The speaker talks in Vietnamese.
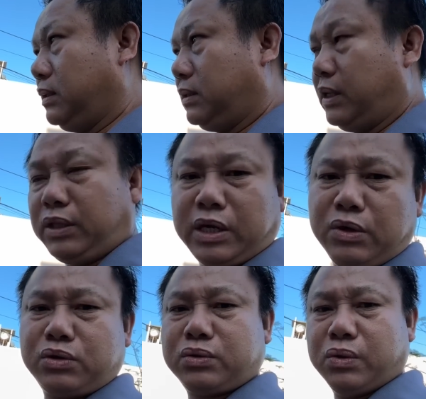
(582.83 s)
chi
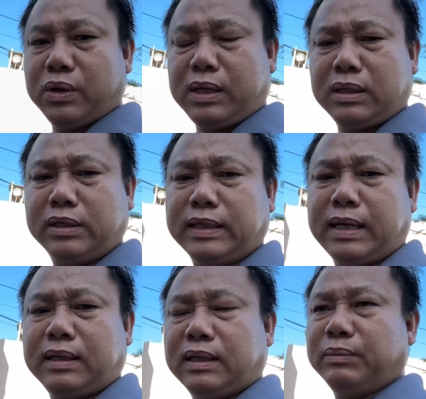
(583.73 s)
tiêu của người
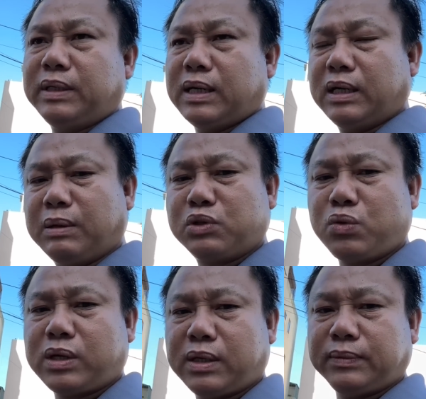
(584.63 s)
dân là hiện bây giờ giảm
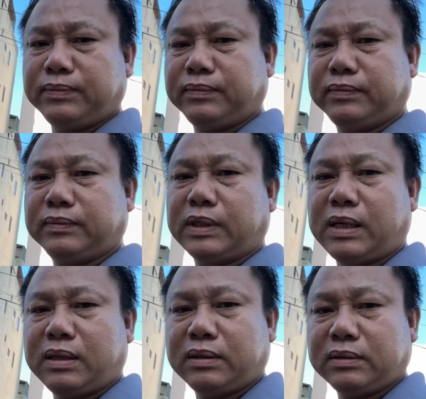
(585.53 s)
sút rồi
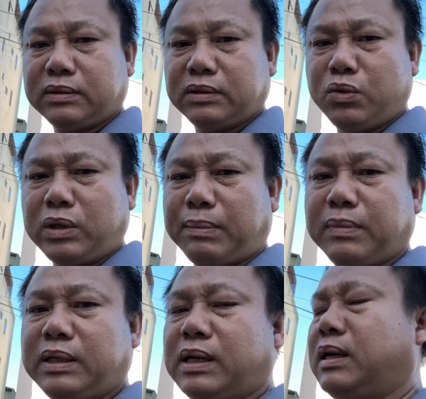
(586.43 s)
đó thu nhập
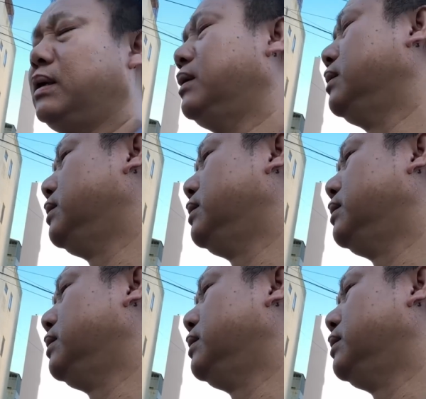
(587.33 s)
bây giờ